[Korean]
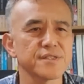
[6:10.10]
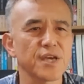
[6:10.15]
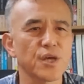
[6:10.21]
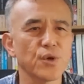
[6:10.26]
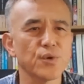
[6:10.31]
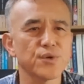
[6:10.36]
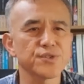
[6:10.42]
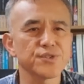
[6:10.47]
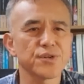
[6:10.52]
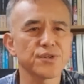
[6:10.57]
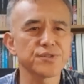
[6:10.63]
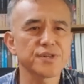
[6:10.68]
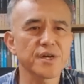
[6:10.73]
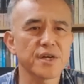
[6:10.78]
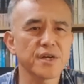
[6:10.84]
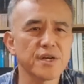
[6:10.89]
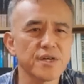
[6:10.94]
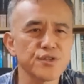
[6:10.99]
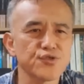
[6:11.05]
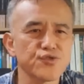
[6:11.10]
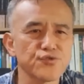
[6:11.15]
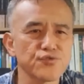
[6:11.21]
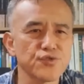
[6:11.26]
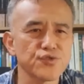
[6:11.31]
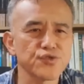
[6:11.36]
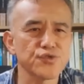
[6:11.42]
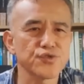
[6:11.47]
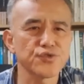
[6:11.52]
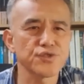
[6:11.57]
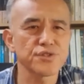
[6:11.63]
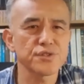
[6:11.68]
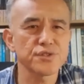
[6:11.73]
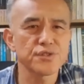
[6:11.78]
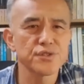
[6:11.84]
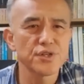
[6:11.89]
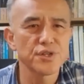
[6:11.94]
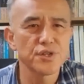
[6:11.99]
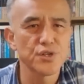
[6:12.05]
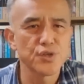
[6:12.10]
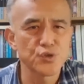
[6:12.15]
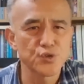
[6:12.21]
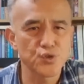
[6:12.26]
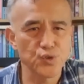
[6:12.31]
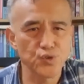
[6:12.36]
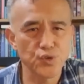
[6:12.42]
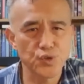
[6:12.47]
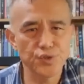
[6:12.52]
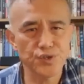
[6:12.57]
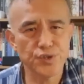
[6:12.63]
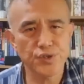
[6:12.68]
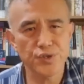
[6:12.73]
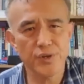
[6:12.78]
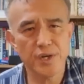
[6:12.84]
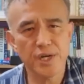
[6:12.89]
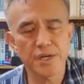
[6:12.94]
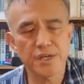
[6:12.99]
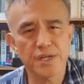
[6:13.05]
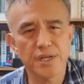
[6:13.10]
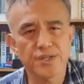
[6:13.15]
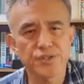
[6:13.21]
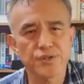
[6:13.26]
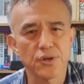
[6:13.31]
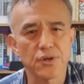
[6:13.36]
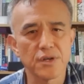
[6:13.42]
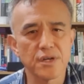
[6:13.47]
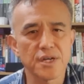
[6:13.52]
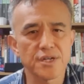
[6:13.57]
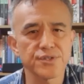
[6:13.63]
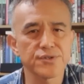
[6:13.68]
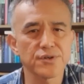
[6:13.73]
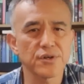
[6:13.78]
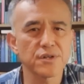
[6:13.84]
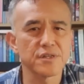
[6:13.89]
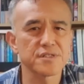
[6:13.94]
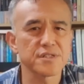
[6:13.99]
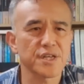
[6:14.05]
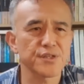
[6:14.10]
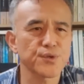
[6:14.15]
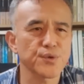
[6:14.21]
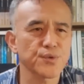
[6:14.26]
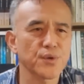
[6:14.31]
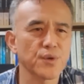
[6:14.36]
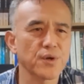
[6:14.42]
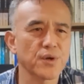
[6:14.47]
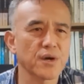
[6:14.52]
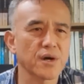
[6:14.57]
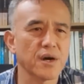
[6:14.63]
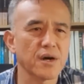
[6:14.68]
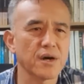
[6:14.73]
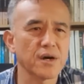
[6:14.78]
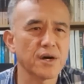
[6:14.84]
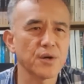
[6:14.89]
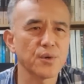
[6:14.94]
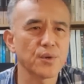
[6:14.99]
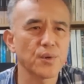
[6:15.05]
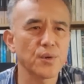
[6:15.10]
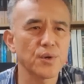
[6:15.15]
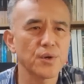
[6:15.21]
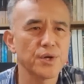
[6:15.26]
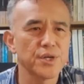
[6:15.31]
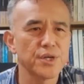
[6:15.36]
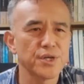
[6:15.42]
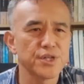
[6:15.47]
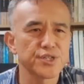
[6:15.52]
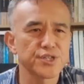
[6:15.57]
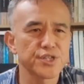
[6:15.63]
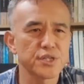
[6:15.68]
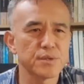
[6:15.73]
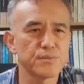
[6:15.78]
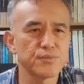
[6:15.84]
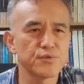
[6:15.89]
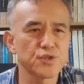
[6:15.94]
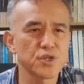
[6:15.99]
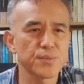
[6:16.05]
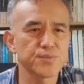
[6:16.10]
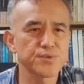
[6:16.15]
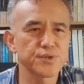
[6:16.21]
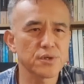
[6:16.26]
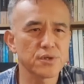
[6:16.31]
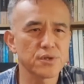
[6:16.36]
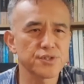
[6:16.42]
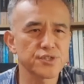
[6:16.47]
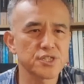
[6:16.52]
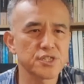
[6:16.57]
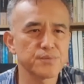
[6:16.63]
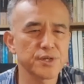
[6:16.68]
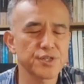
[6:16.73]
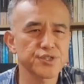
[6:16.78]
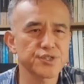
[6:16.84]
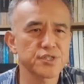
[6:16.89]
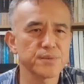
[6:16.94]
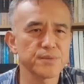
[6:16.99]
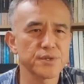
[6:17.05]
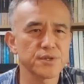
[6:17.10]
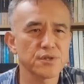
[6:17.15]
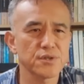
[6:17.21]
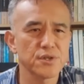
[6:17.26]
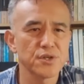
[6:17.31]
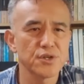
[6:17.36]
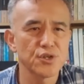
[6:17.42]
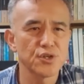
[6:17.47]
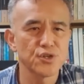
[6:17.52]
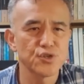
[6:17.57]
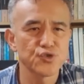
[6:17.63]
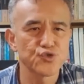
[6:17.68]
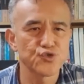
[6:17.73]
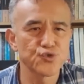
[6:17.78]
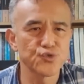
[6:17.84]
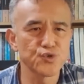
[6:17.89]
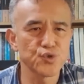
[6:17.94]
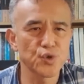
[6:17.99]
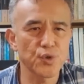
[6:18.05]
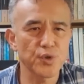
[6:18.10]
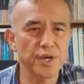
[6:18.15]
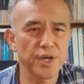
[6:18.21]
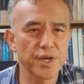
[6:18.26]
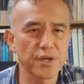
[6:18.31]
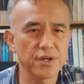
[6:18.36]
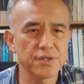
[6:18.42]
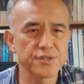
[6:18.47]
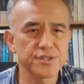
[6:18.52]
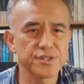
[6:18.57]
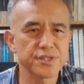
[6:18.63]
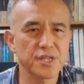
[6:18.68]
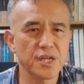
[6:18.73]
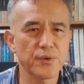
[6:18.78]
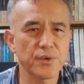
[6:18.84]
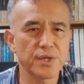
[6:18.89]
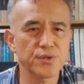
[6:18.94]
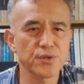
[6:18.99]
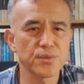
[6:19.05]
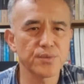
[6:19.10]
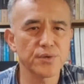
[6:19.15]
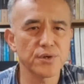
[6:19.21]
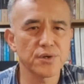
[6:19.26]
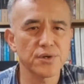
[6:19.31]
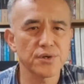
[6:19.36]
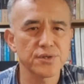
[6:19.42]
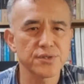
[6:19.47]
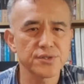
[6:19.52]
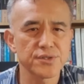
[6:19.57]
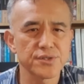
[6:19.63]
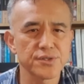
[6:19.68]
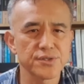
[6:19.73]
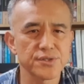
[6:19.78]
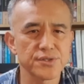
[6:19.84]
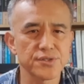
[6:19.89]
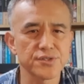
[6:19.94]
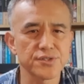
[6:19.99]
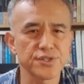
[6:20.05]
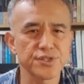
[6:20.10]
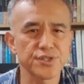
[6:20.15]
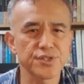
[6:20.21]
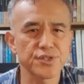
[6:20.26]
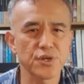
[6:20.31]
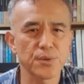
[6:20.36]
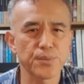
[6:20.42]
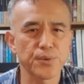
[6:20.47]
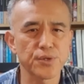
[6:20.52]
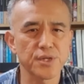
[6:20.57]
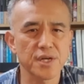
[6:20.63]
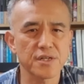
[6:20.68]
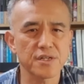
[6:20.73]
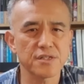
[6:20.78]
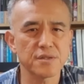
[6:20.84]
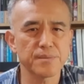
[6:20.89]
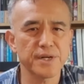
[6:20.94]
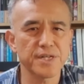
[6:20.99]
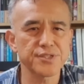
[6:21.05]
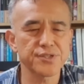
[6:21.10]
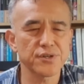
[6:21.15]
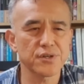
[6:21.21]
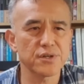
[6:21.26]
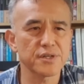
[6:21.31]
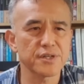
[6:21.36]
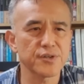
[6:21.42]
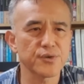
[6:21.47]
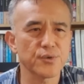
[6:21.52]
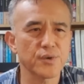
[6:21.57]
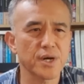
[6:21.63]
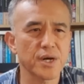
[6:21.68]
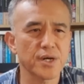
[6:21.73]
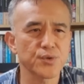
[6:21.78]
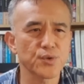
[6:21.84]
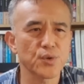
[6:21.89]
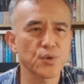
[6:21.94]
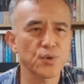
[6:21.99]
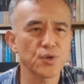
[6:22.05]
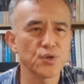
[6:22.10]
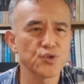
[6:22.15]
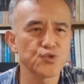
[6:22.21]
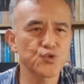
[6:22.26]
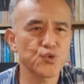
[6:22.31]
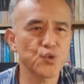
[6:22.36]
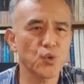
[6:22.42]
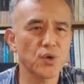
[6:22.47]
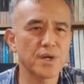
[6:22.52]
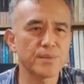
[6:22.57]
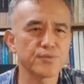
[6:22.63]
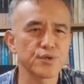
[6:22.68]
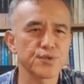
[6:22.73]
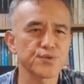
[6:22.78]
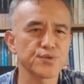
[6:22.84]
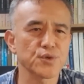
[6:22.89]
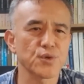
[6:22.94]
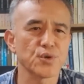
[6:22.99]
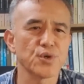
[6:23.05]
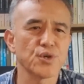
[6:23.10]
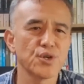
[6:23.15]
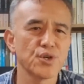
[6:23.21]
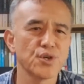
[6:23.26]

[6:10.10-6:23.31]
새로운 정세하에 중국 측은 조선 측과 함께 전략적 의사소통을 강화하고 실무 협조를 심화시키며 중조 관계를 시대와 더불어 전진시켜 보다 큰 발전을 이룩하도록 추동함으로써